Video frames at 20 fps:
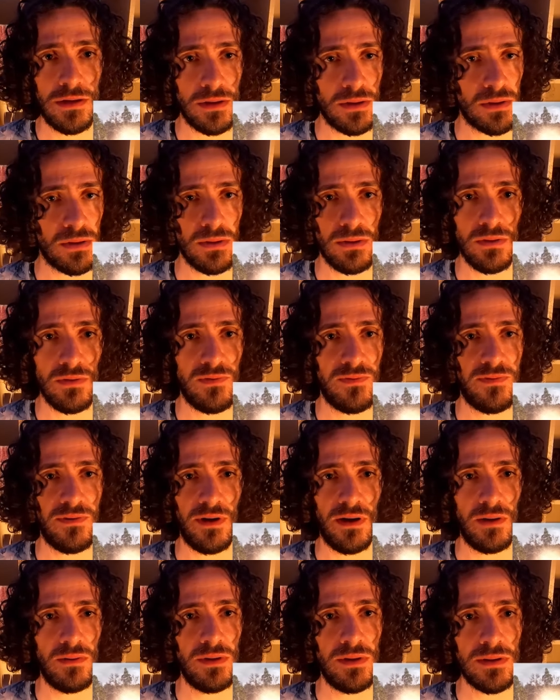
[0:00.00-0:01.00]
C'est cru dans le
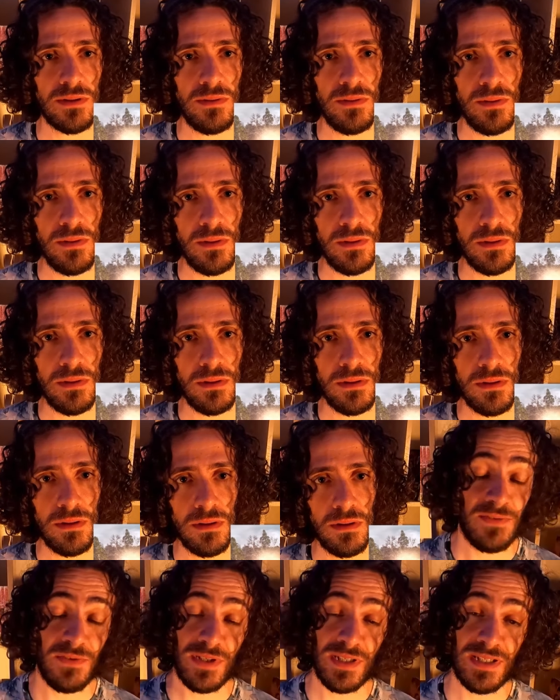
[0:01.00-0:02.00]
Far West lui ou quoi
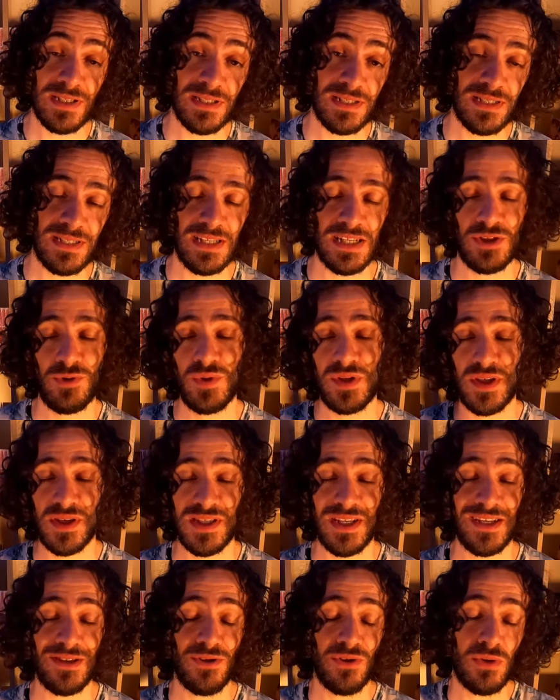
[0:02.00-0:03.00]
Et voilà, la suite ça
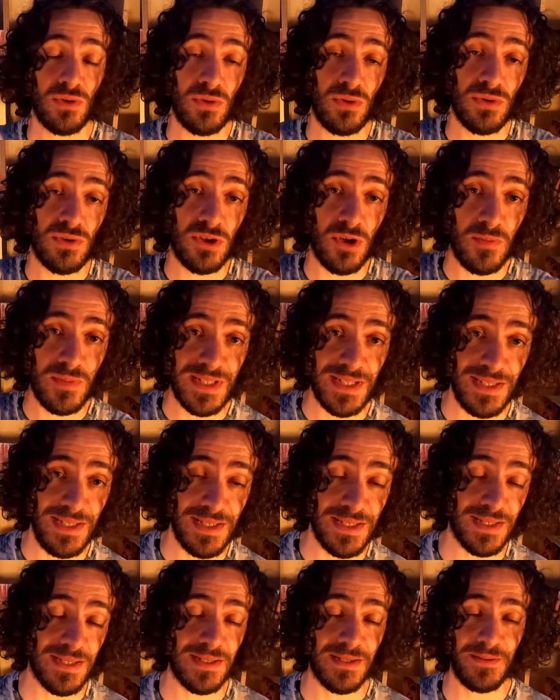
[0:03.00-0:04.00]
sera dans le tome
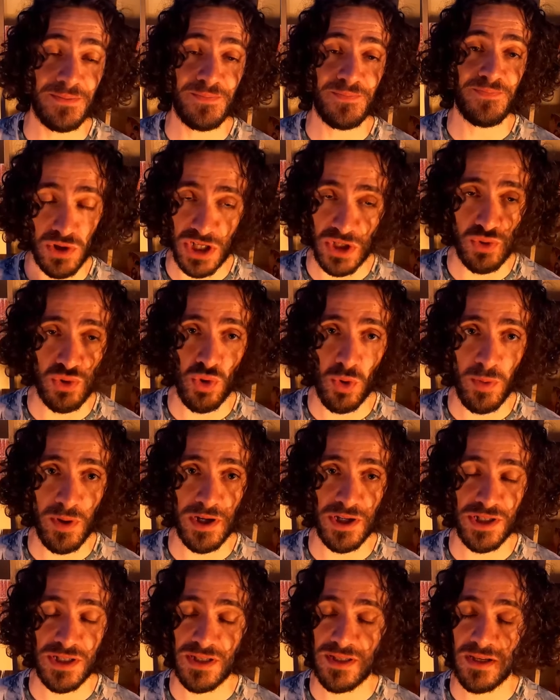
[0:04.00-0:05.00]
6, que j'ai toujours
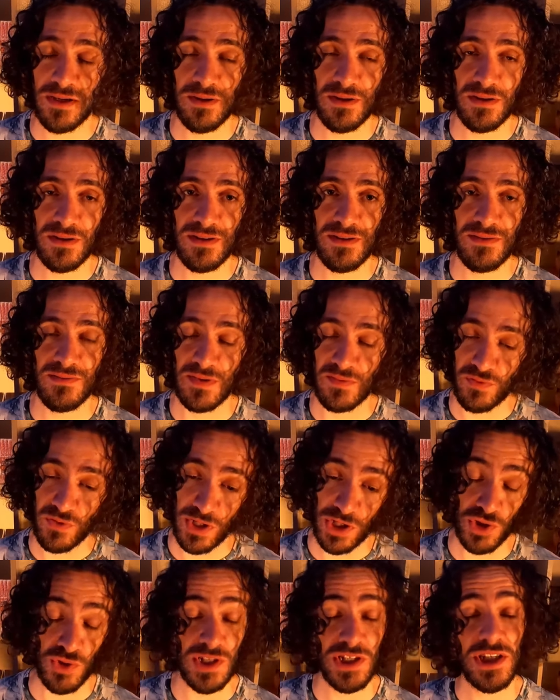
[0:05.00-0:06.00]
pas acheté d'ailleurs. Va
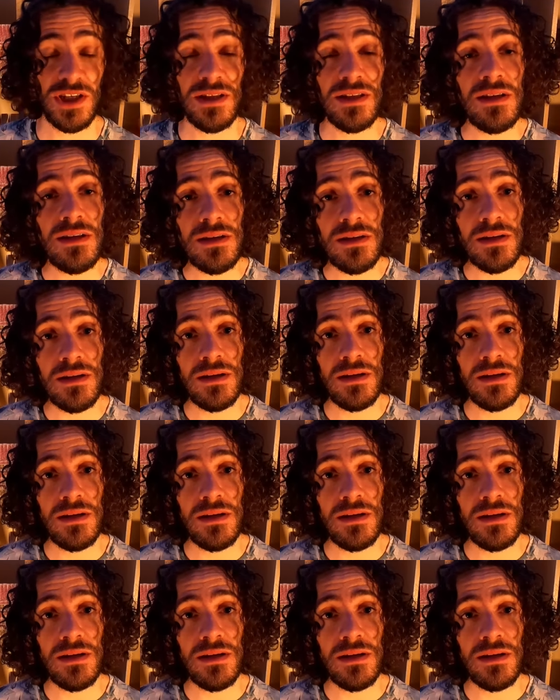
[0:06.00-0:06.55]
falloir que je l'achète hein.